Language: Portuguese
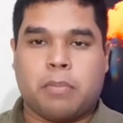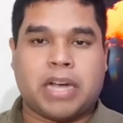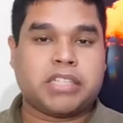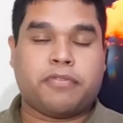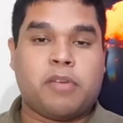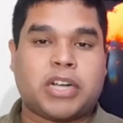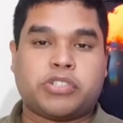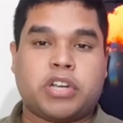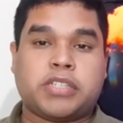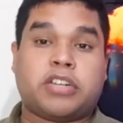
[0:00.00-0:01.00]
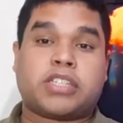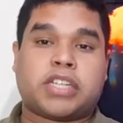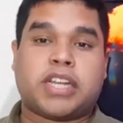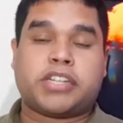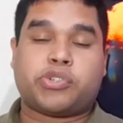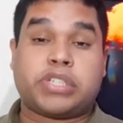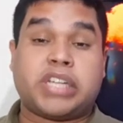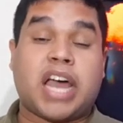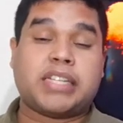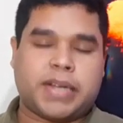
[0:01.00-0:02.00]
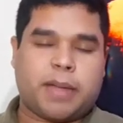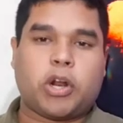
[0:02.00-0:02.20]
Mais informações em nossas redes sociais e na